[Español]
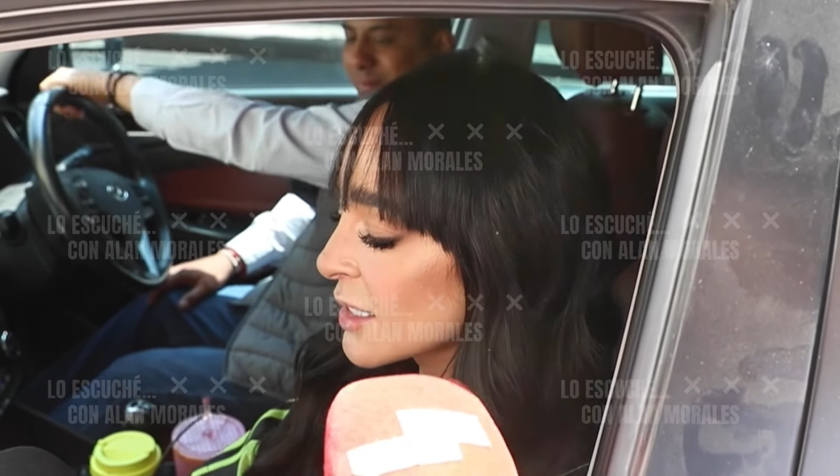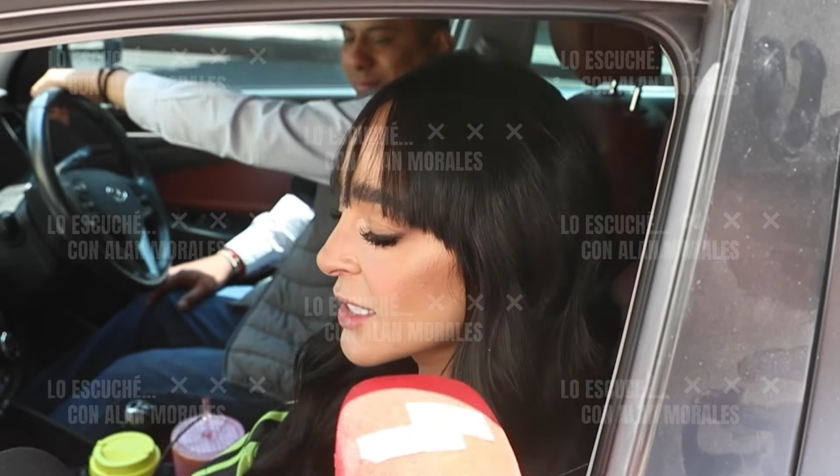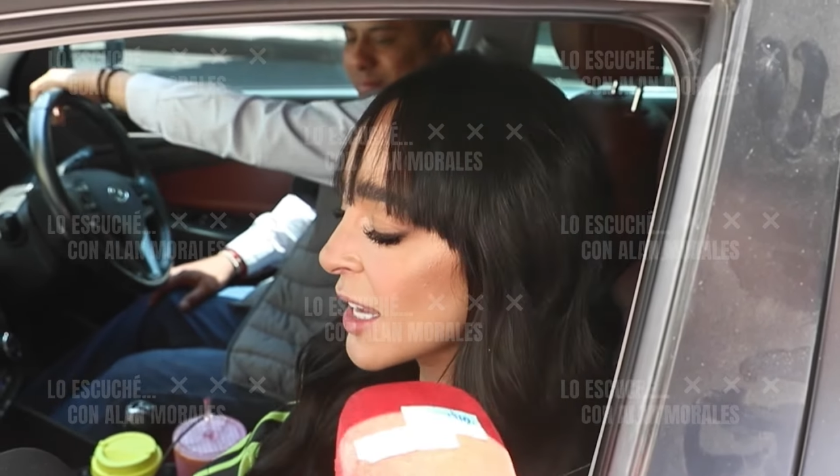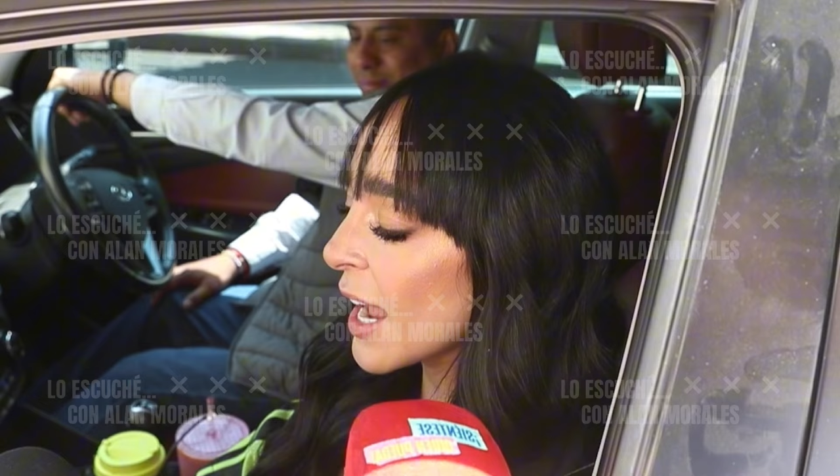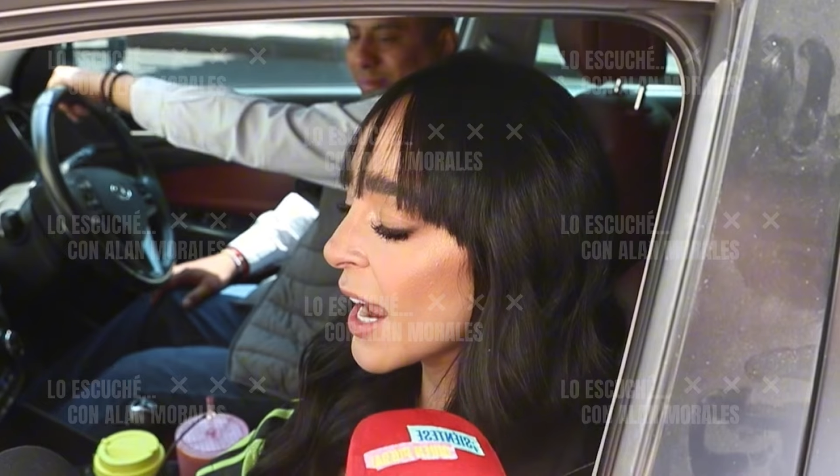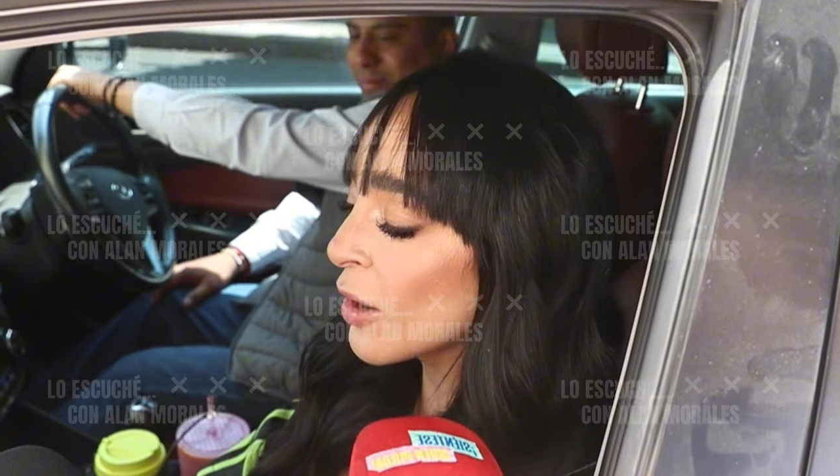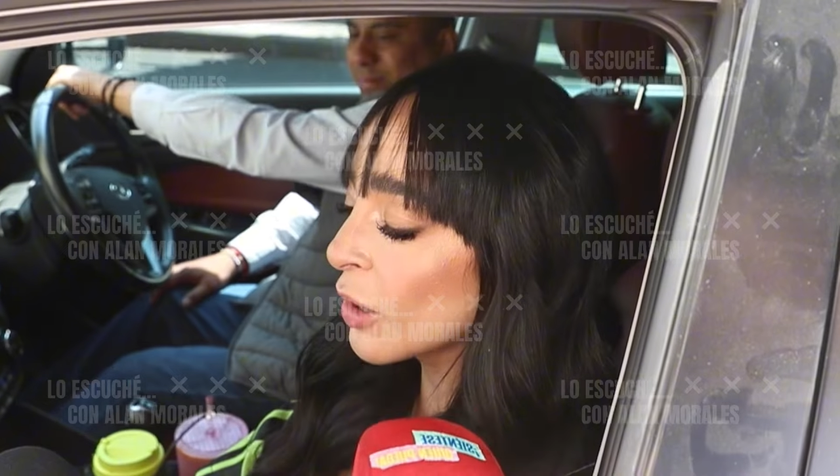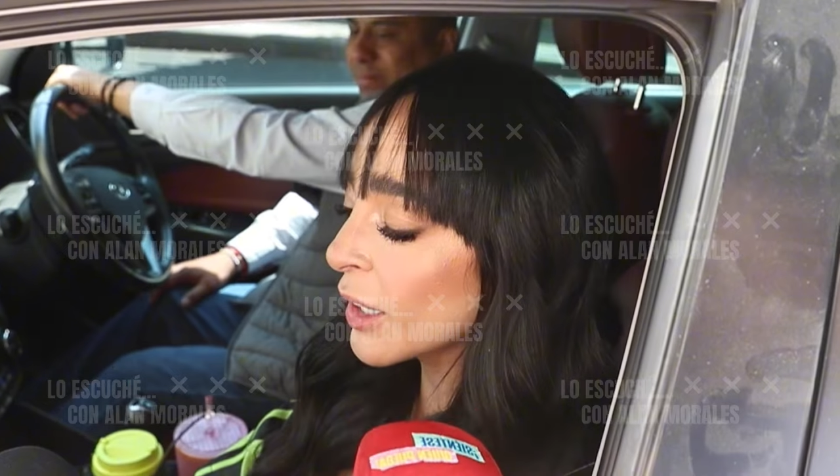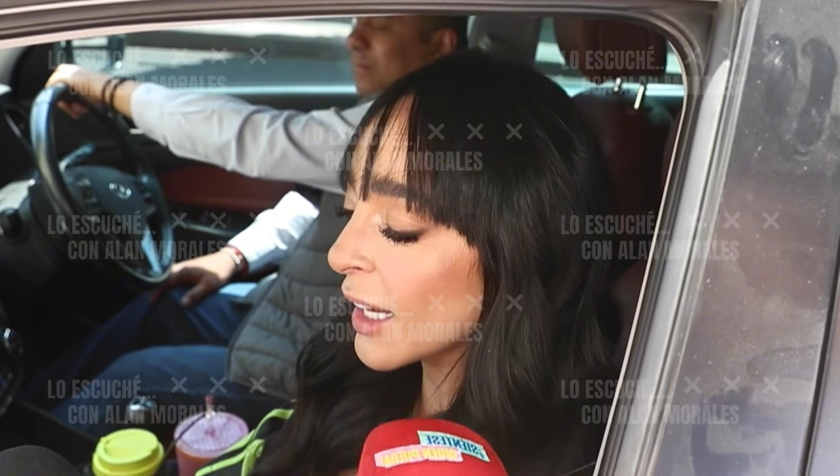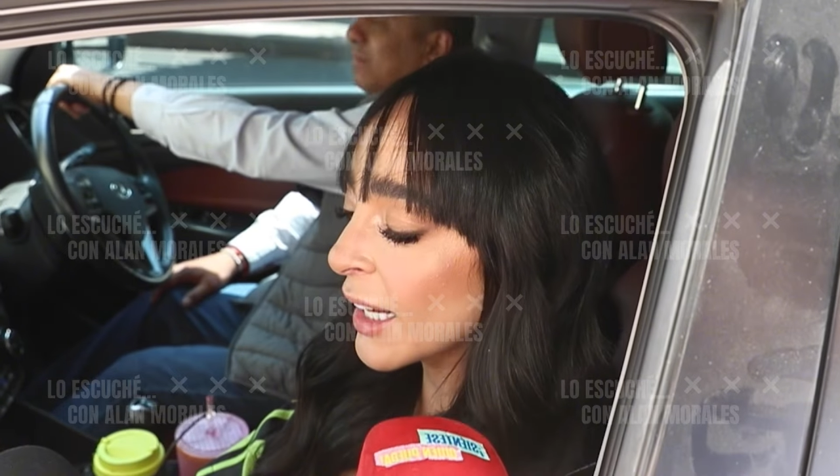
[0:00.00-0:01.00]
Cero,
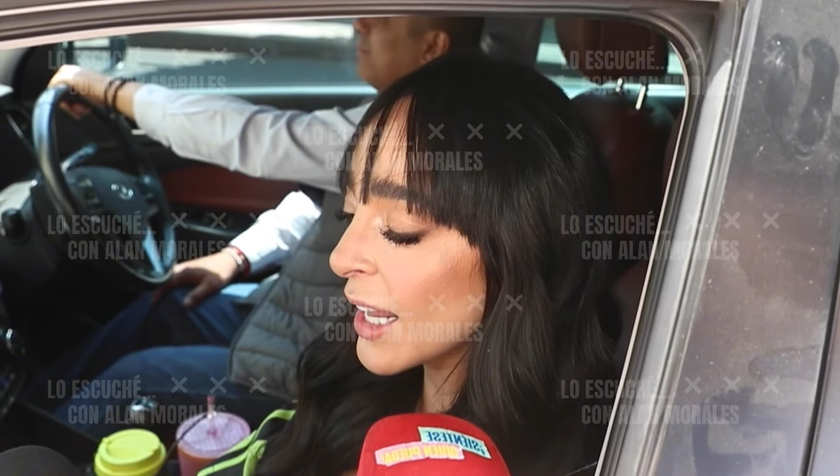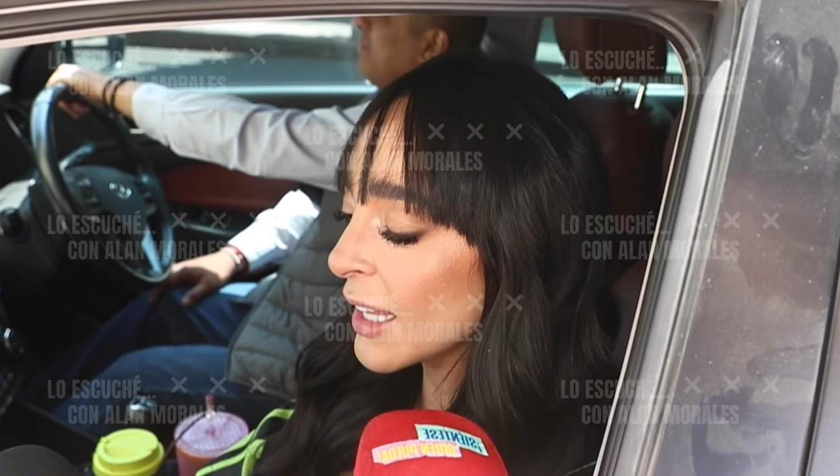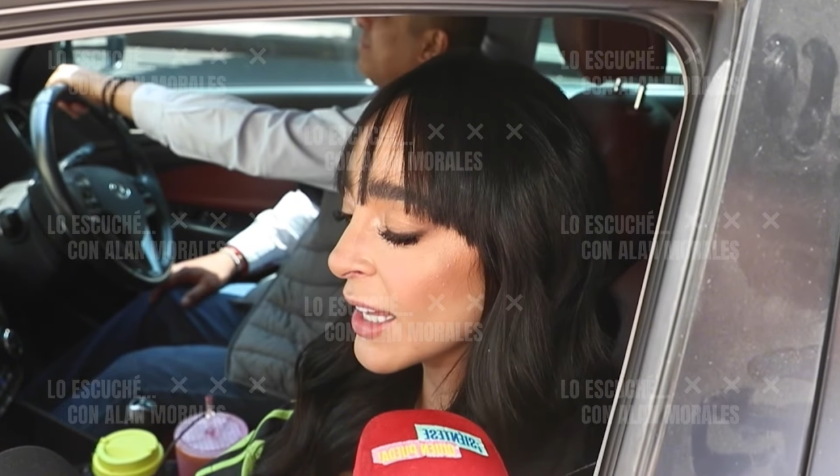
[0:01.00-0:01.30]
¿qué creen?